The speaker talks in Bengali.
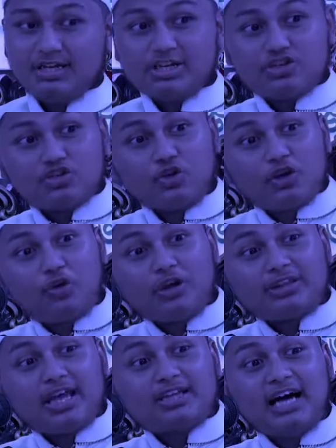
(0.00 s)
নিশ্চয়ই
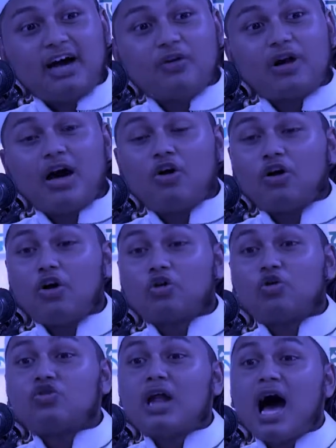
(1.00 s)
কতক ধারণা হলো
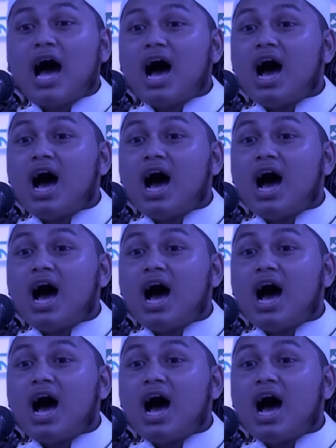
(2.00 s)
গুনা